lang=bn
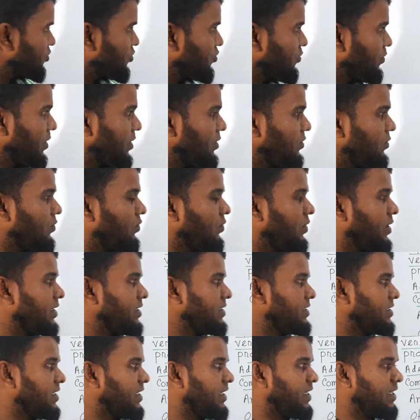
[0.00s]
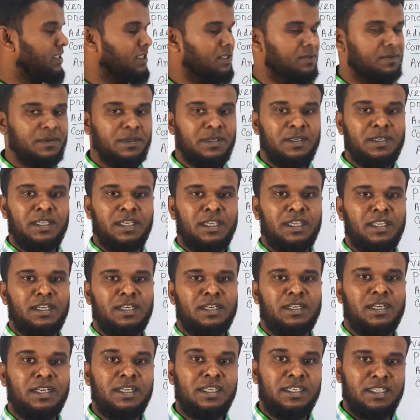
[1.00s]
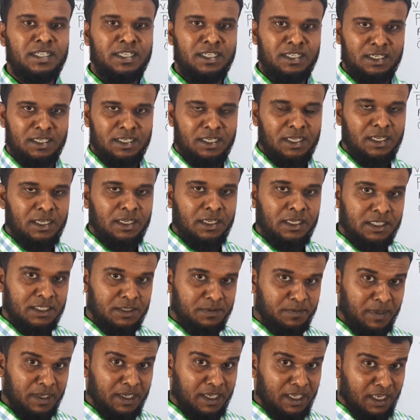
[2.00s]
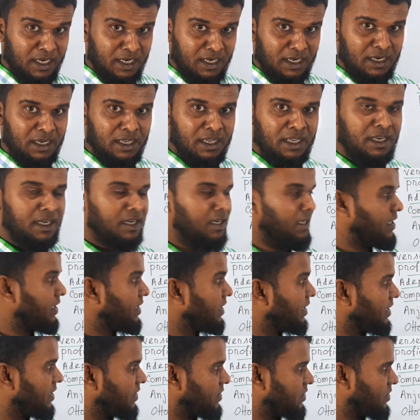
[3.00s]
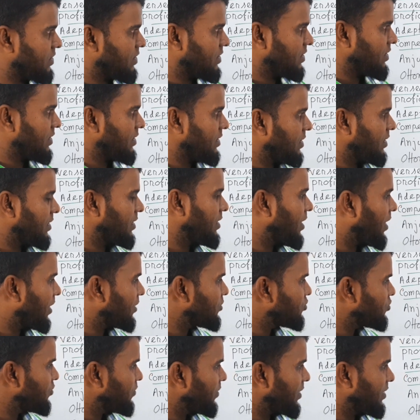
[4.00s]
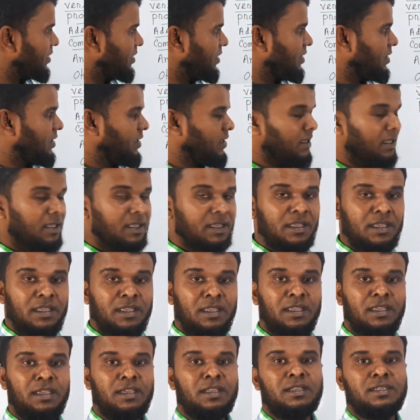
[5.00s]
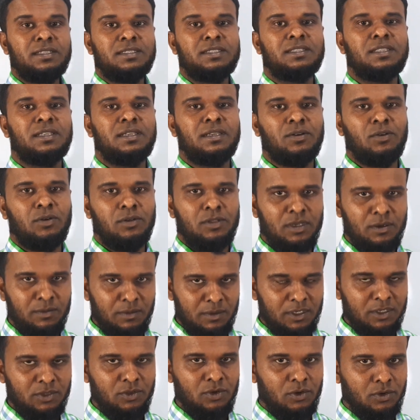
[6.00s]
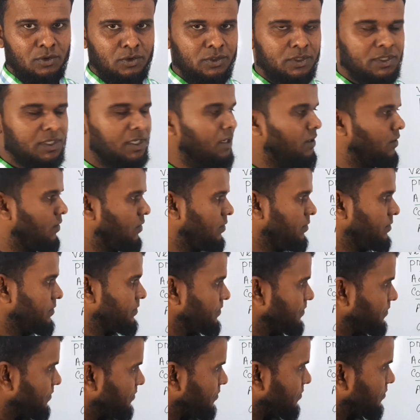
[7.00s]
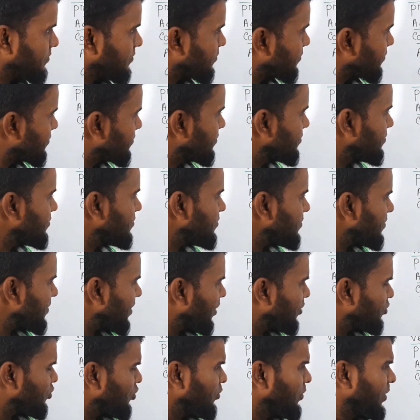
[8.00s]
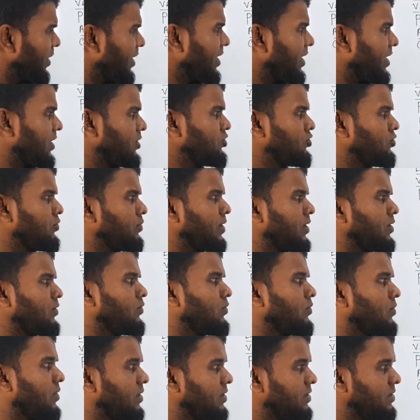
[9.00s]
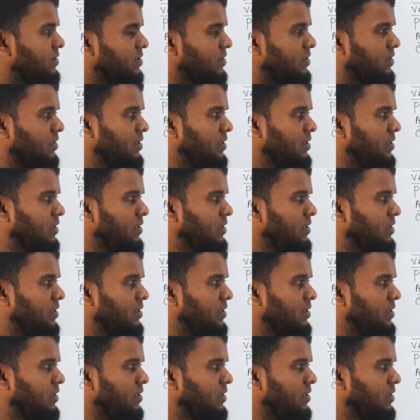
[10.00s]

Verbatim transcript: আঞ্জুমান ওয়াজ এক্সপার্ট ইন রাইটিং স্পিক ইন ইন ইংলিশ হ্যাঁ আঞ্জুমান ইংরেজিতে কথা বলতে দক্ষ ছিল অথবা আঞ্জুমান ওয়াজ